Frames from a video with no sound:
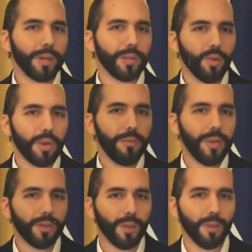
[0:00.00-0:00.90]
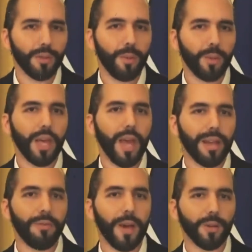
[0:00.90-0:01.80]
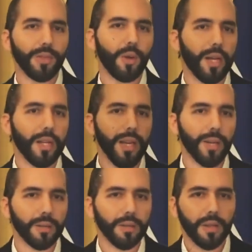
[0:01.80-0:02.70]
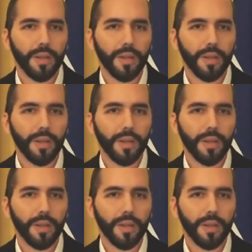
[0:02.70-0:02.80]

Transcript: porque es un refrito de un reportaje que el Faro sacó en enero.